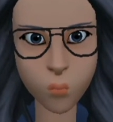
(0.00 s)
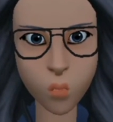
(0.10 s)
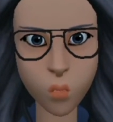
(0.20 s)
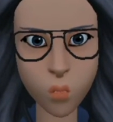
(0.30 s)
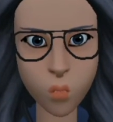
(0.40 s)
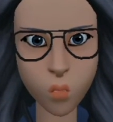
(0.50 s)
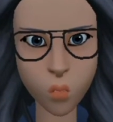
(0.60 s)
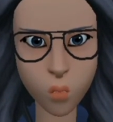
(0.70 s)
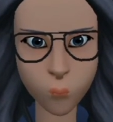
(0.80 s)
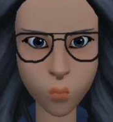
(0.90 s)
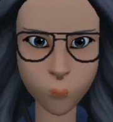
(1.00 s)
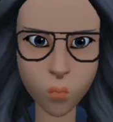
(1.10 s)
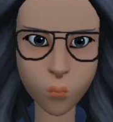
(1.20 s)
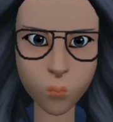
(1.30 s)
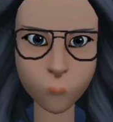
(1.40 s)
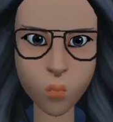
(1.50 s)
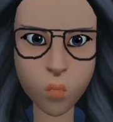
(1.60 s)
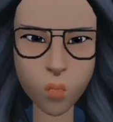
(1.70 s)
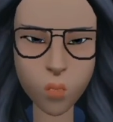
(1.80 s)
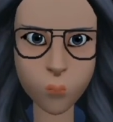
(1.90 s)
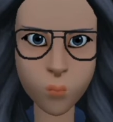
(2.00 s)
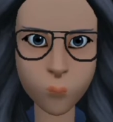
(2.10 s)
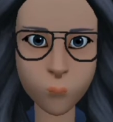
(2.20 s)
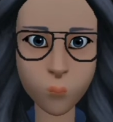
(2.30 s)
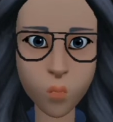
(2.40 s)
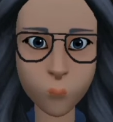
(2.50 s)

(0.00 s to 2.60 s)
قد يكون عالمك حسون من عالمي